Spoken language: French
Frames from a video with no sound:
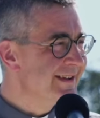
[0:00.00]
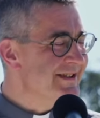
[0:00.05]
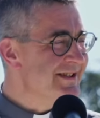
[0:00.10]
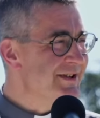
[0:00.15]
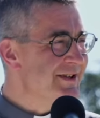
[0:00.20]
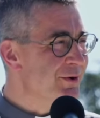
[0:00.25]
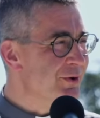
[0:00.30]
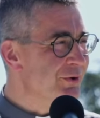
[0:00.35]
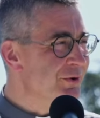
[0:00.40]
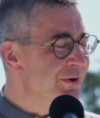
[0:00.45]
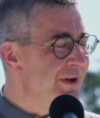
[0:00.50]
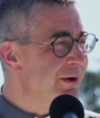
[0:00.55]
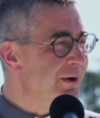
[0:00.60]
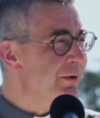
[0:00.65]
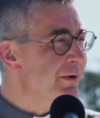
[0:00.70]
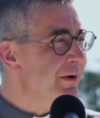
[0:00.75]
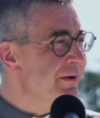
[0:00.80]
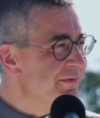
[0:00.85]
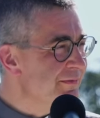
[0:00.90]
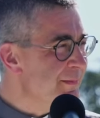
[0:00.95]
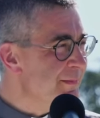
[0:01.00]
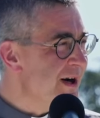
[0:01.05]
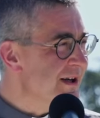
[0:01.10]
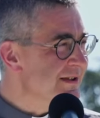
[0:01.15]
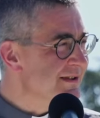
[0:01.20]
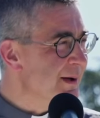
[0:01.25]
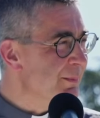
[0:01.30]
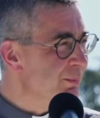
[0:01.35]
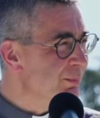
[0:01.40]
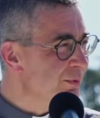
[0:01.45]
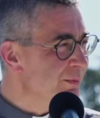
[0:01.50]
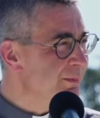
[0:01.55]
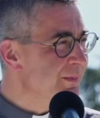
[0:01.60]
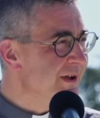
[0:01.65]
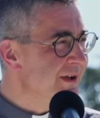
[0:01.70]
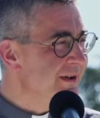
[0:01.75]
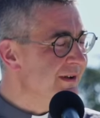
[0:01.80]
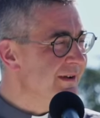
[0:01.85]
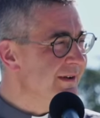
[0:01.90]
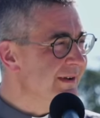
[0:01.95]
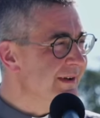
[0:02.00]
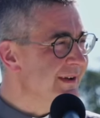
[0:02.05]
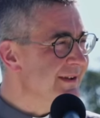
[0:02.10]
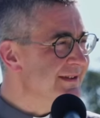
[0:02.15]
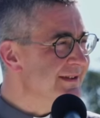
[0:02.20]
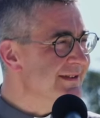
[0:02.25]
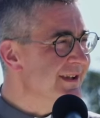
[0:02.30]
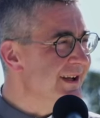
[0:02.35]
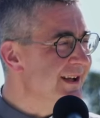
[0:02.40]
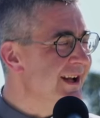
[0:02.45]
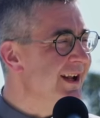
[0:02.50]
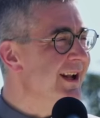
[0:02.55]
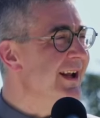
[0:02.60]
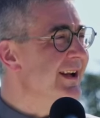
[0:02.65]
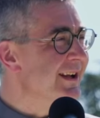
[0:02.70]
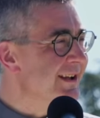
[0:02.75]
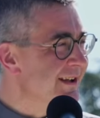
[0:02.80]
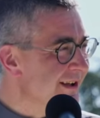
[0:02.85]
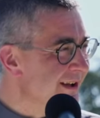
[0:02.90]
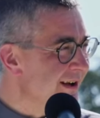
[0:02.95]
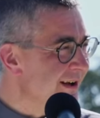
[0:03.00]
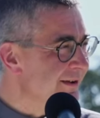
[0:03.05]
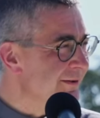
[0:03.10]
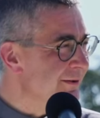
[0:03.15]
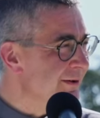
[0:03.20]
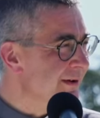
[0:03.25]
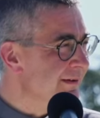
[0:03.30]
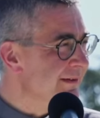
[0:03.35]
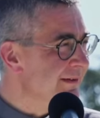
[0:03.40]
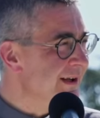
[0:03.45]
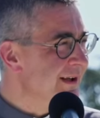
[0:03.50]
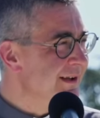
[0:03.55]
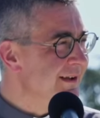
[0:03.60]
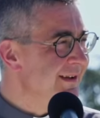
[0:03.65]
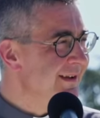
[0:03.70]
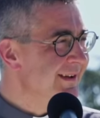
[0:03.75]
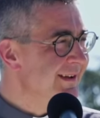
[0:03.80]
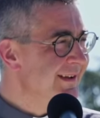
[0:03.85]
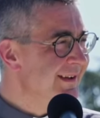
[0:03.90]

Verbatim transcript: J'étais ordonné le 9 mars à Pontmain et installé à la cathédrale de Laval